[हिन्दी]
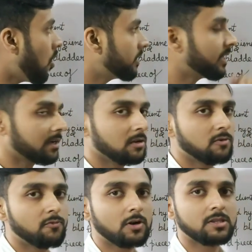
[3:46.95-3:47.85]
ऑर्डर
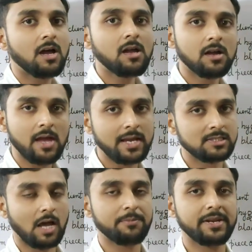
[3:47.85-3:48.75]
फॉर द
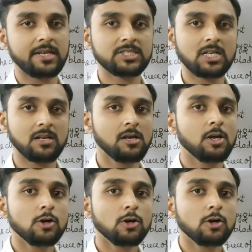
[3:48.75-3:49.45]
एग्जामिनेशन